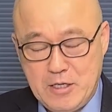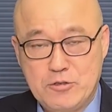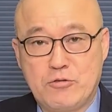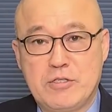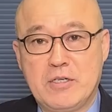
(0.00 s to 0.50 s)

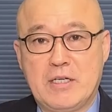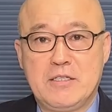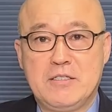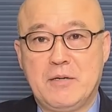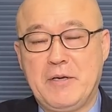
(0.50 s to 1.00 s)

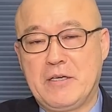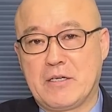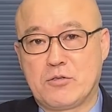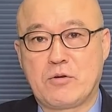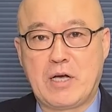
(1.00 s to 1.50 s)
총선까지 이재명이
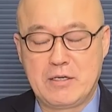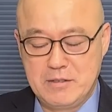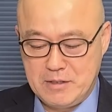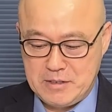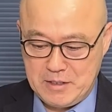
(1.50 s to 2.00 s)
계속
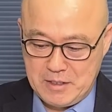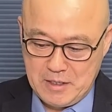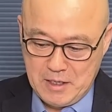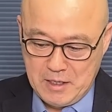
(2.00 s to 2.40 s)
가는 것이